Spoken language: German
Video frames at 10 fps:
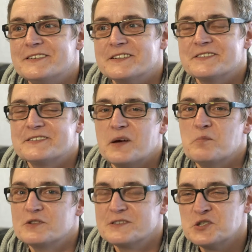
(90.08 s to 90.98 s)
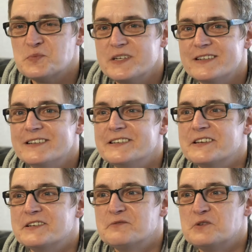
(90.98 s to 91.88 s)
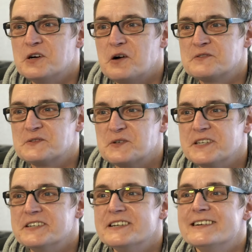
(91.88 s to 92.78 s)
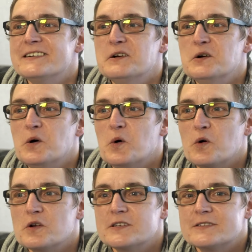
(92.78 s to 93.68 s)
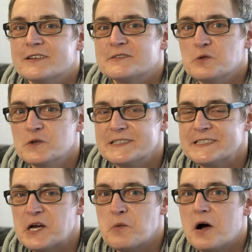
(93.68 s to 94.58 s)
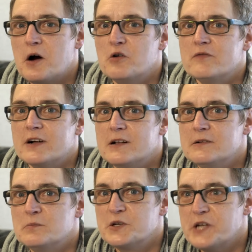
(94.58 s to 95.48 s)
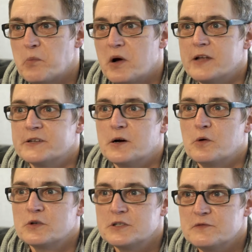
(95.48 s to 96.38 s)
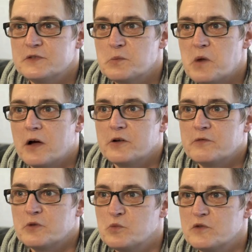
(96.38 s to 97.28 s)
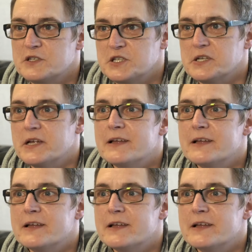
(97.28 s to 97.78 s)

Das ist ein Puzzlespiel, jede Woche aufs Neue. Und es lohnt sich aber auch, weil Mitarbeiter und die Firma davon profitiert.